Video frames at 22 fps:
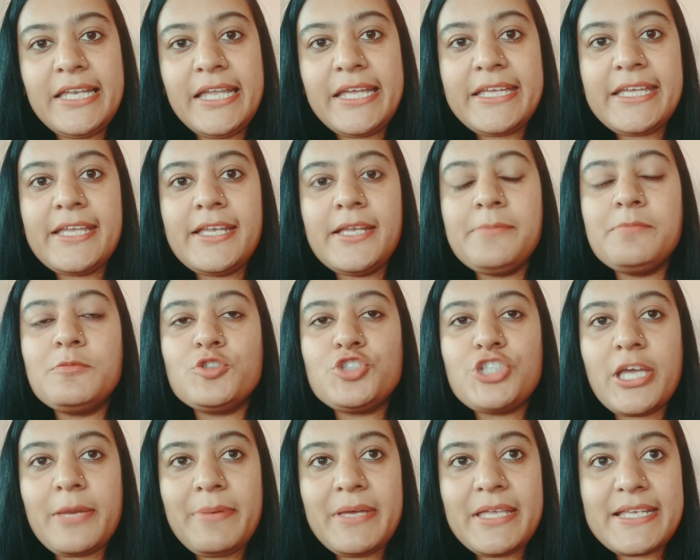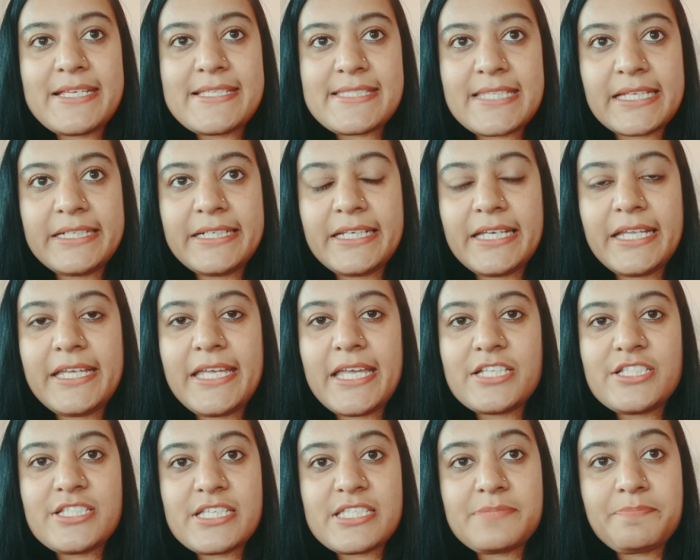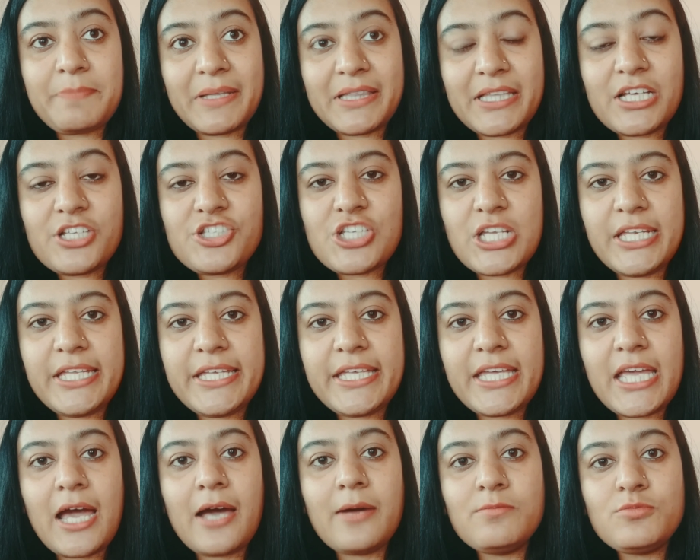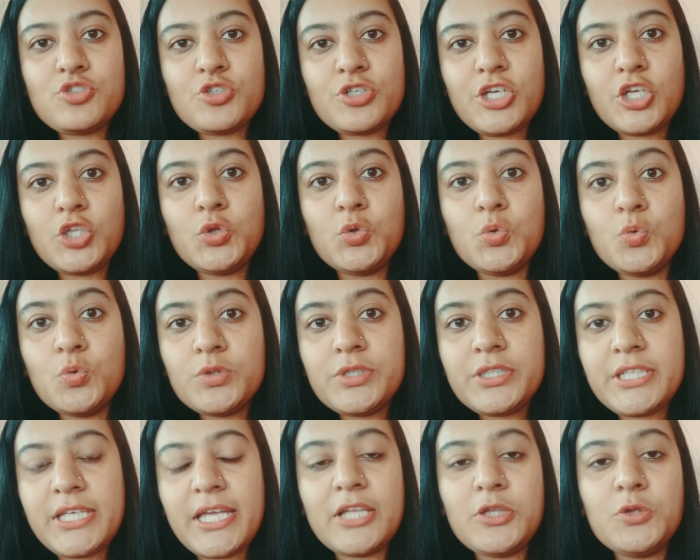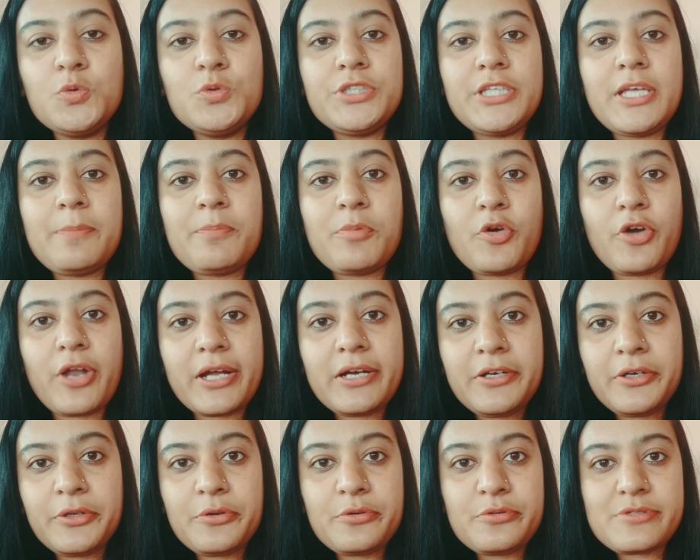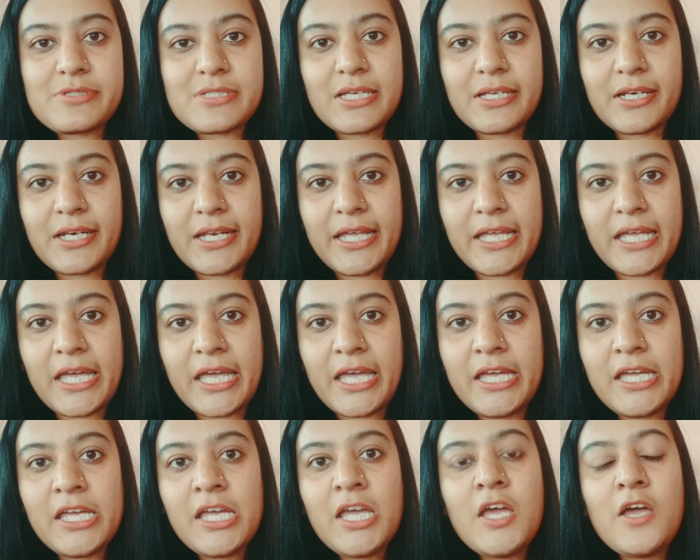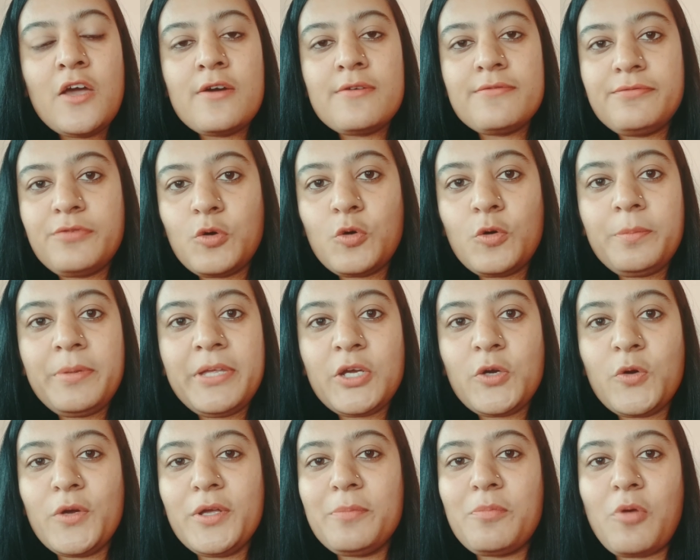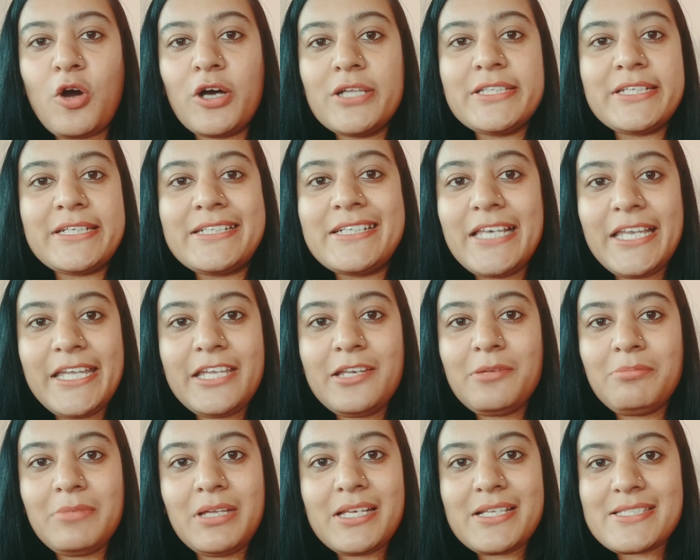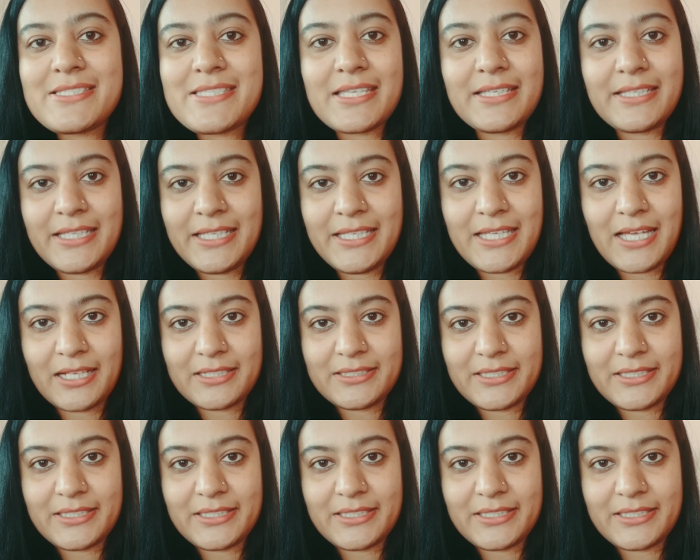लेकिन मुझे भी रिसेंटली ये चीज़ पता चली कि हम जो ये दूध या दूध के प्रोडक्ट यूज़ कर रहे हैं वो भी कोई बहुत क्लीन मिल्क से नहीं